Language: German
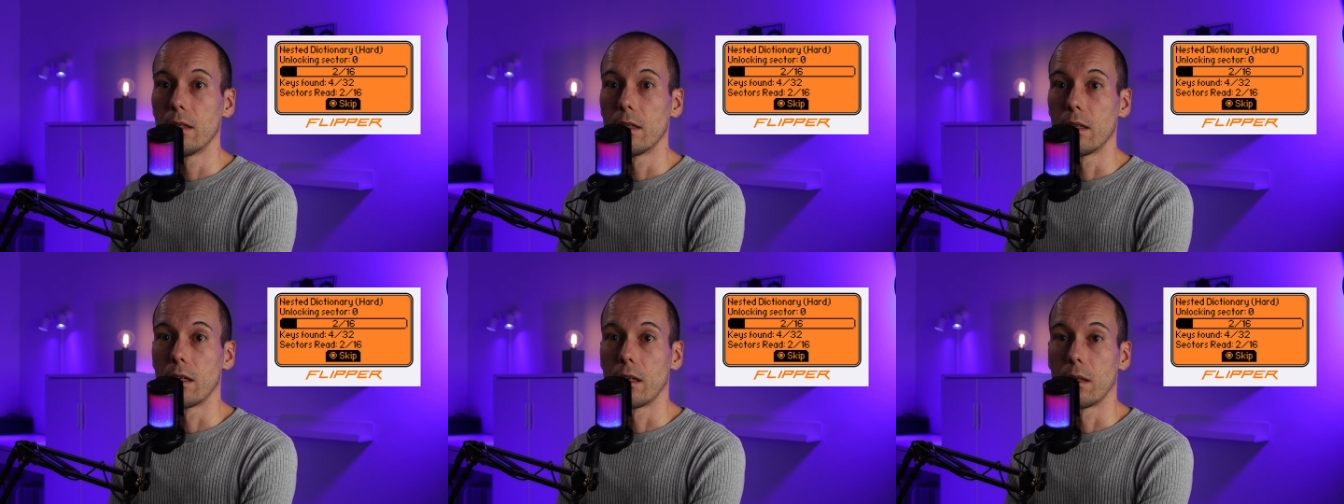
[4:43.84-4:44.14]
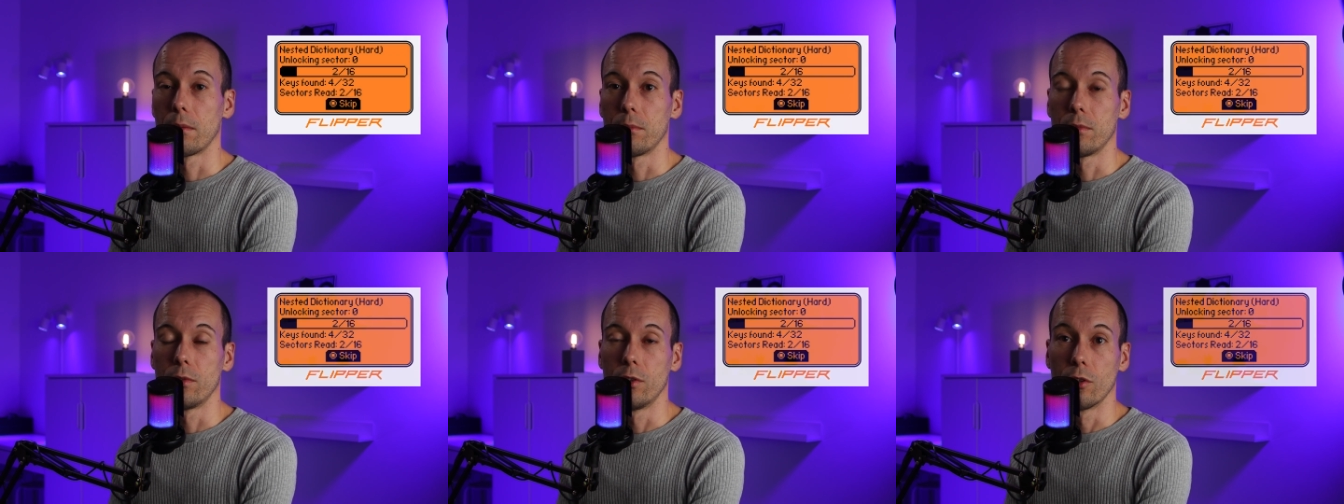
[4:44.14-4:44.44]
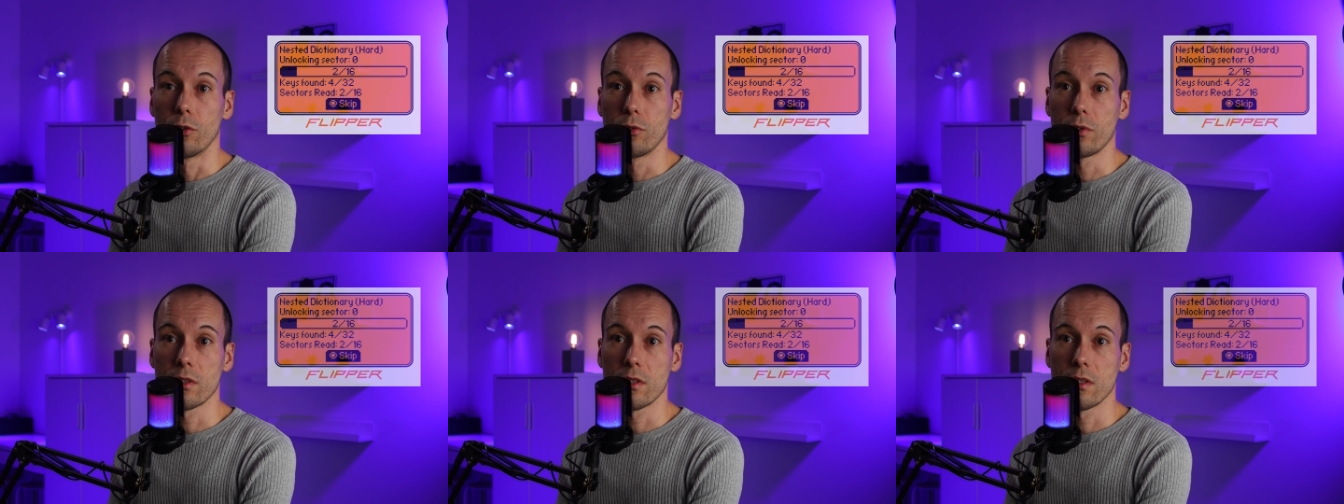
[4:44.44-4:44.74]
Ähm,
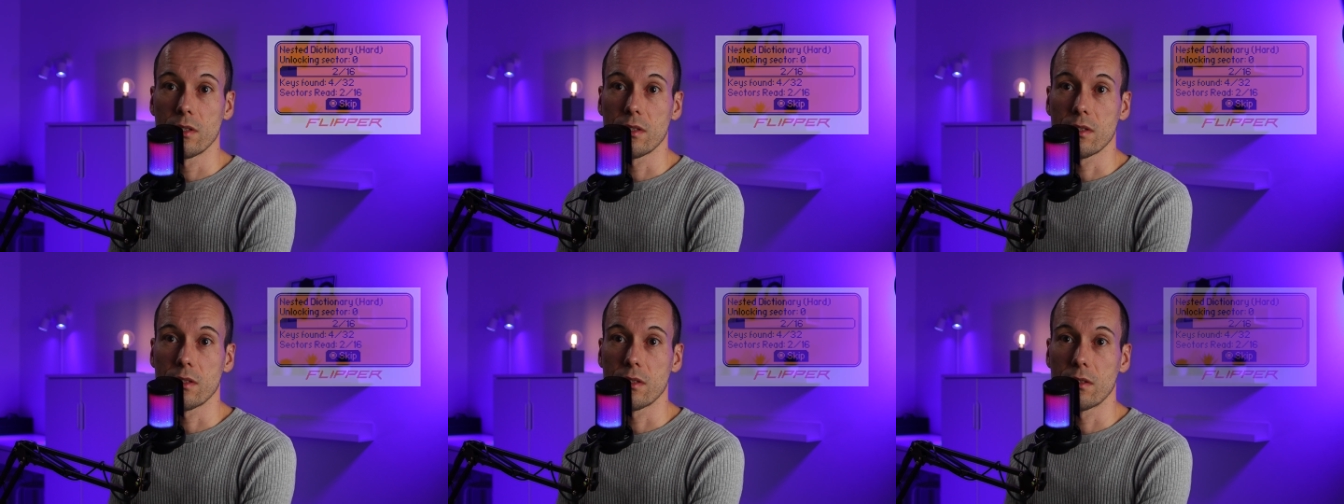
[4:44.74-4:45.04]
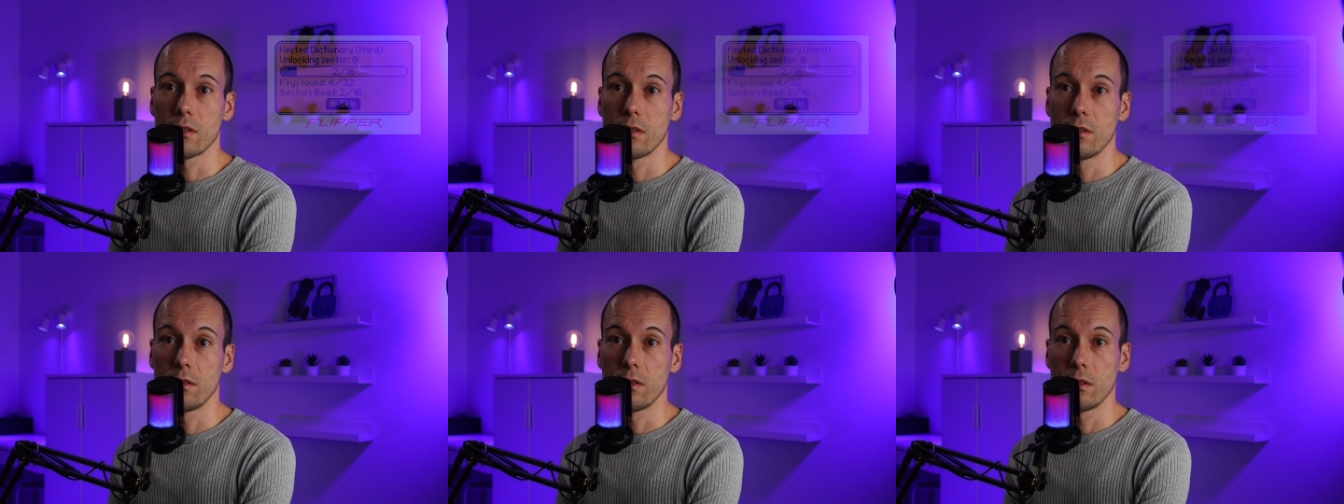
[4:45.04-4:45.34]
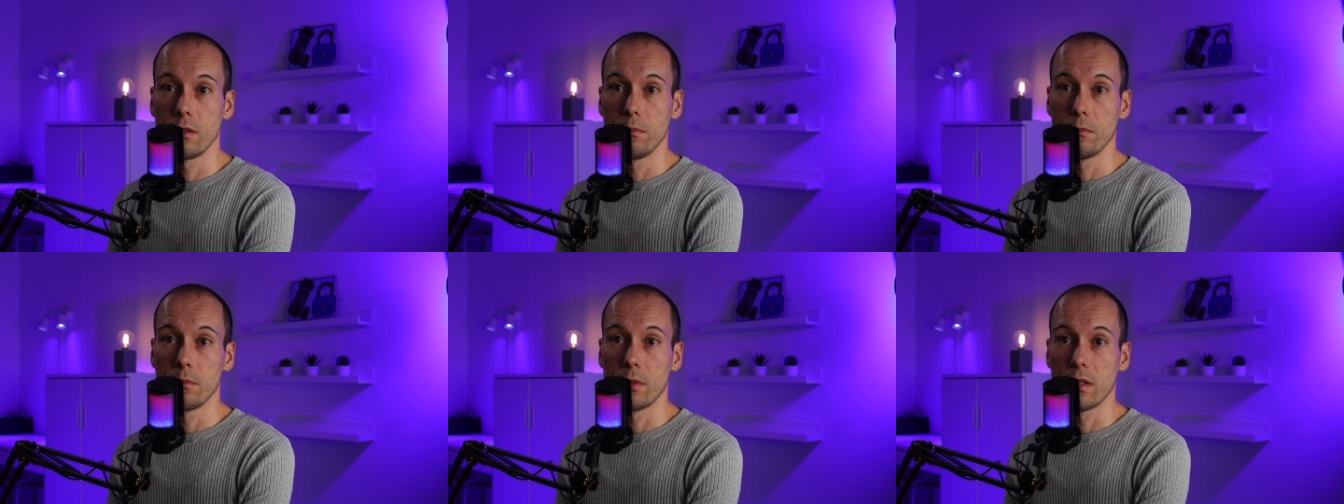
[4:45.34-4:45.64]
Nonces sind
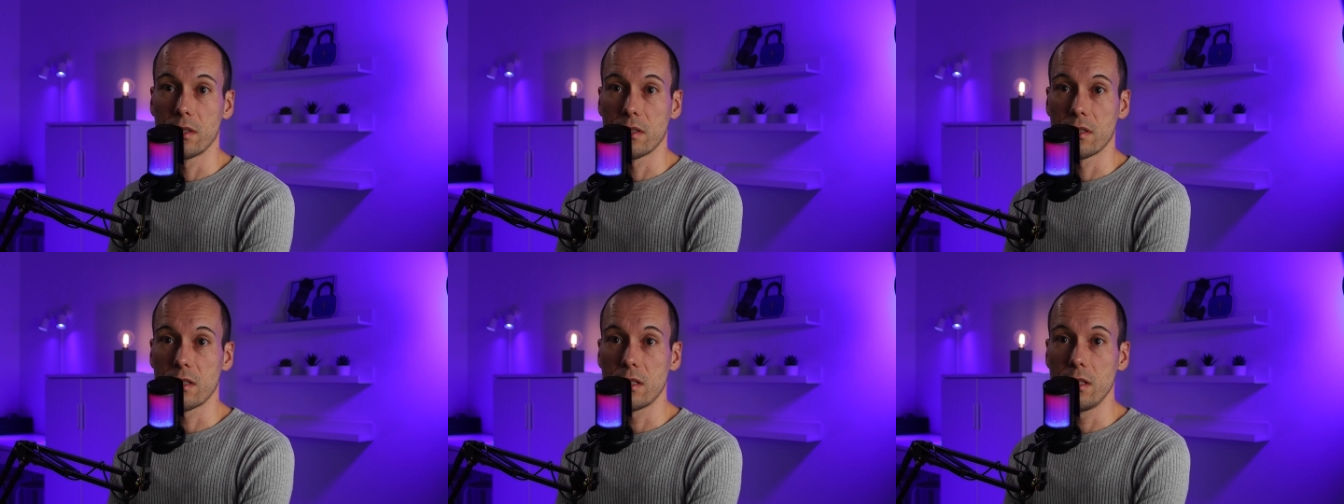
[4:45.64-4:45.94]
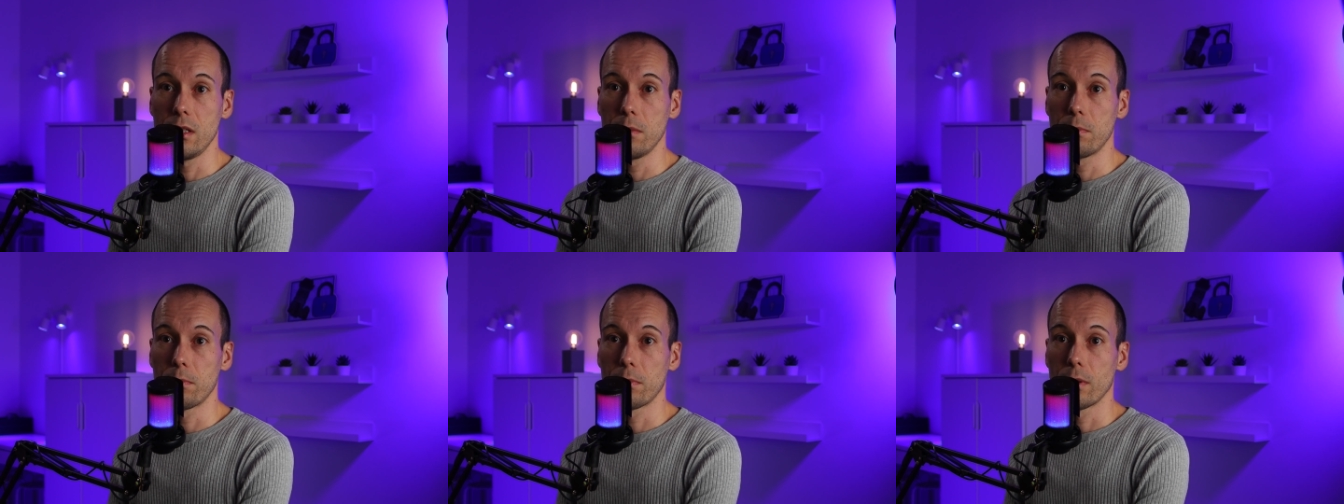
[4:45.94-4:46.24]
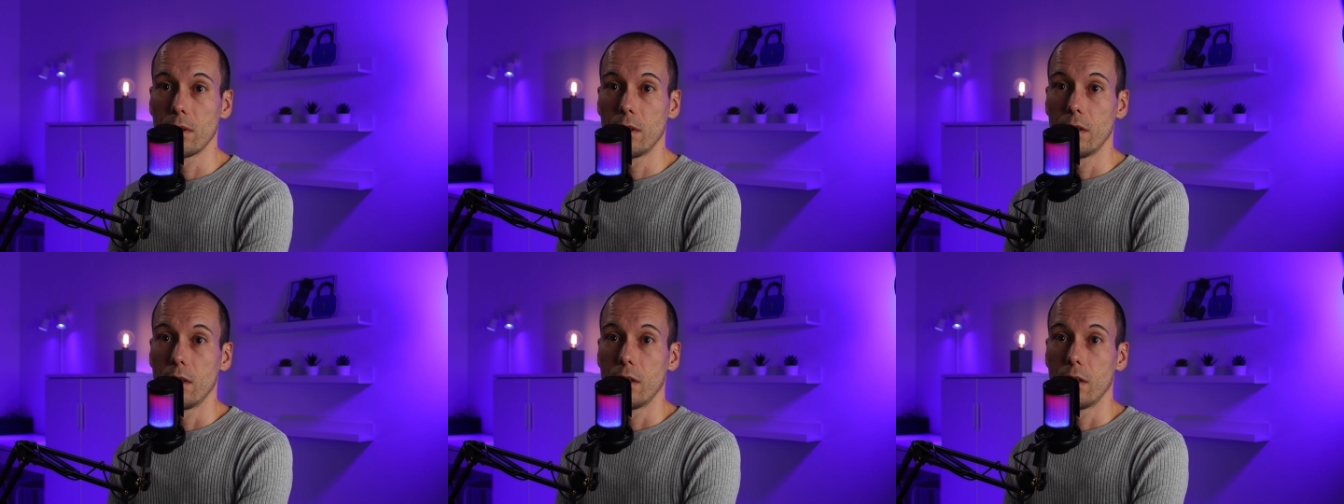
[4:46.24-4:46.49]
im Prinzip